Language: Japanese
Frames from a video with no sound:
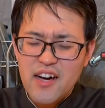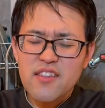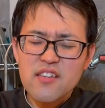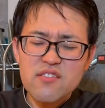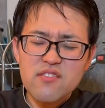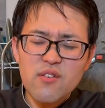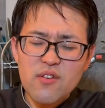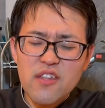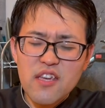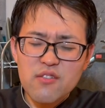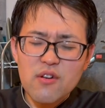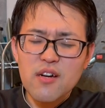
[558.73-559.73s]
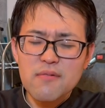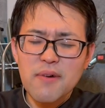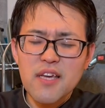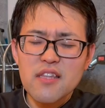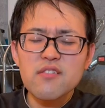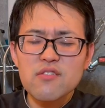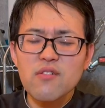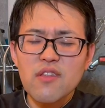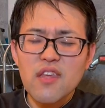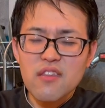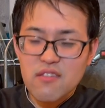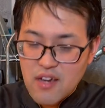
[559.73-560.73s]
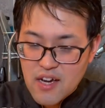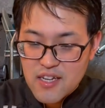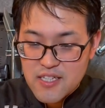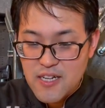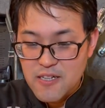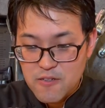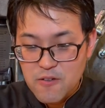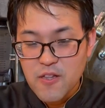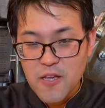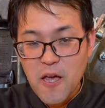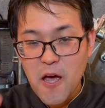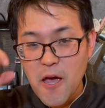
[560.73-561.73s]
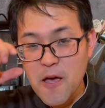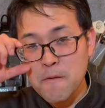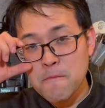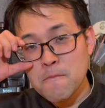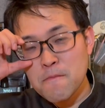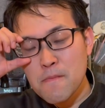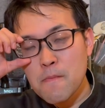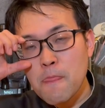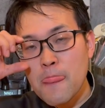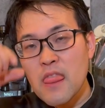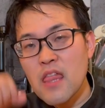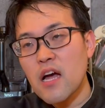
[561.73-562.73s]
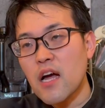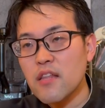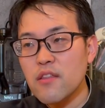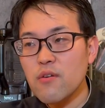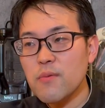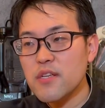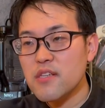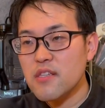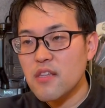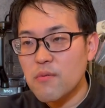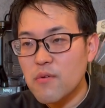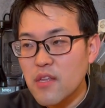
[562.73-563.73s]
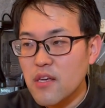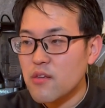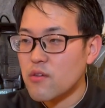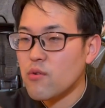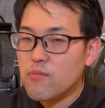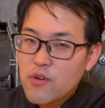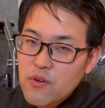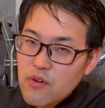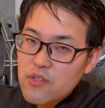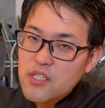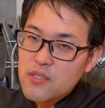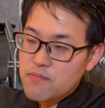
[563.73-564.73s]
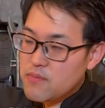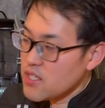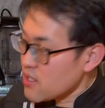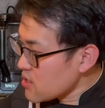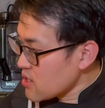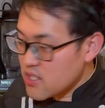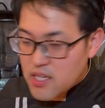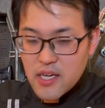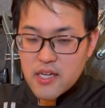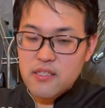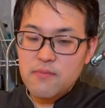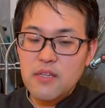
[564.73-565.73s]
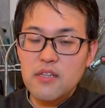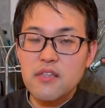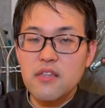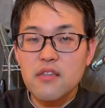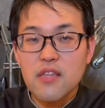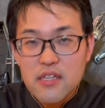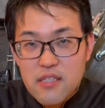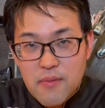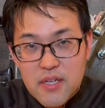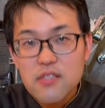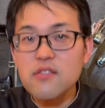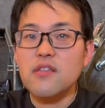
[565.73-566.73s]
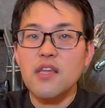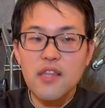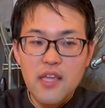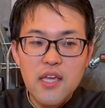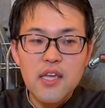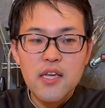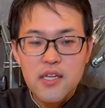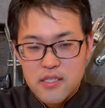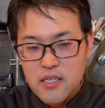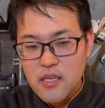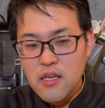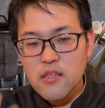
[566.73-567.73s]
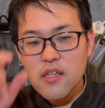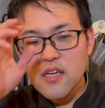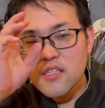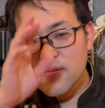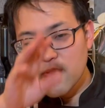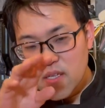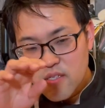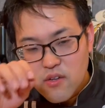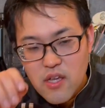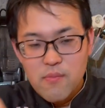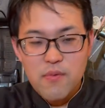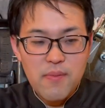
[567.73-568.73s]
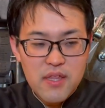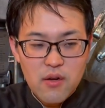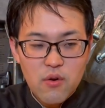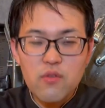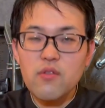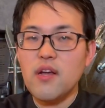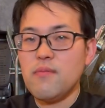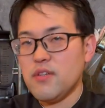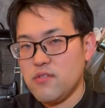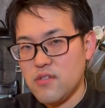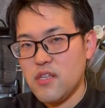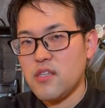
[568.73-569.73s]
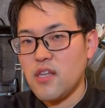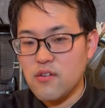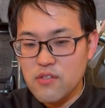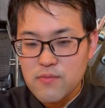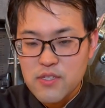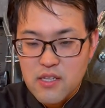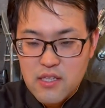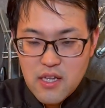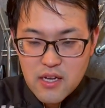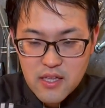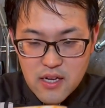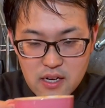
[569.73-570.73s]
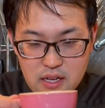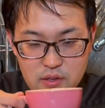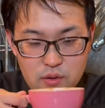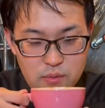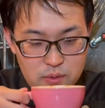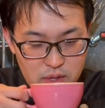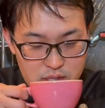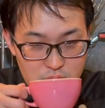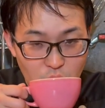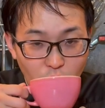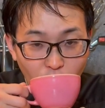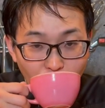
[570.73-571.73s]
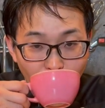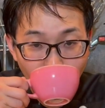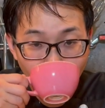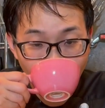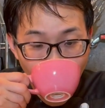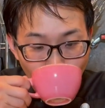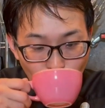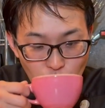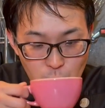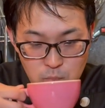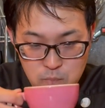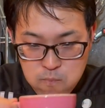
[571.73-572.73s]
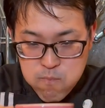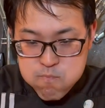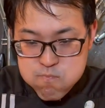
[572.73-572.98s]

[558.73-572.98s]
あですよねそらうまいですよねっていう話なんですよねはいだから家庭用マシンでもね業務用にめちゃくちゃ近い味まで出せますんでねぜひでエスプレッソ編もまた今度やりますのでぜひ楽しみにしていただけたらなと思いますうん